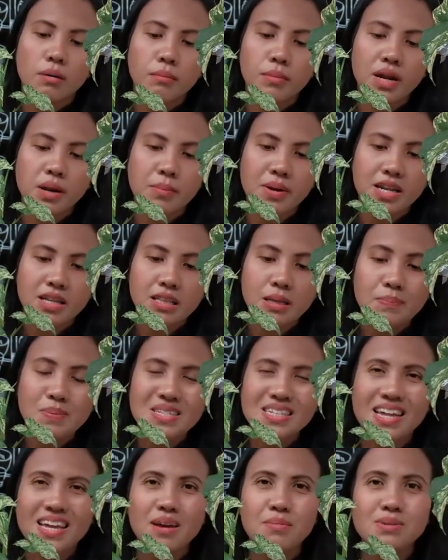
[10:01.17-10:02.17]
beda-beda
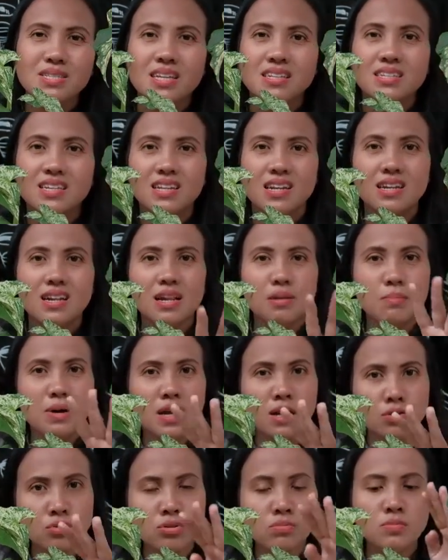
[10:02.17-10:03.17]
tipis lah ya, bisa jadi ada
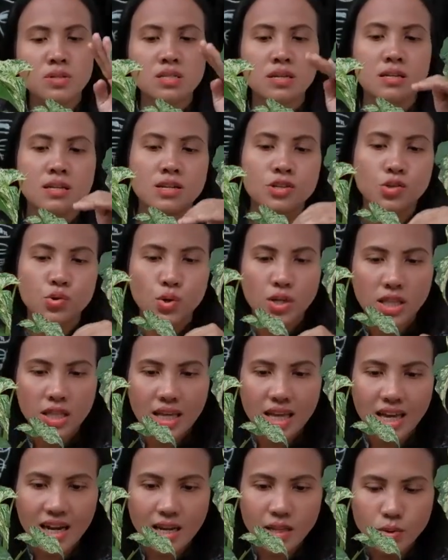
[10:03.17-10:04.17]
500, bisa jadi juga
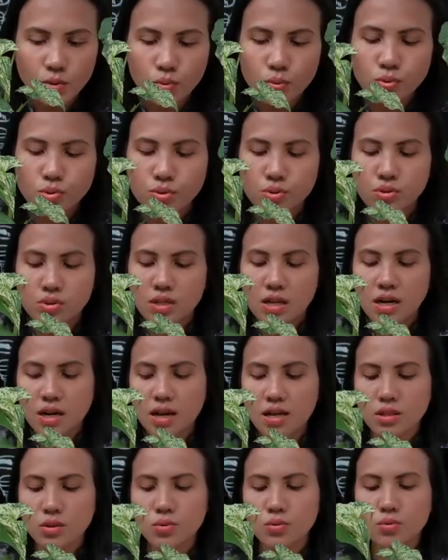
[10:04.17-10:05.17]
300,
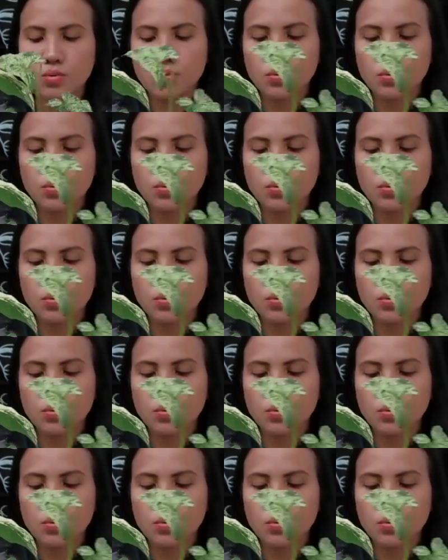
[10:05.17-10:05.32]
tergantung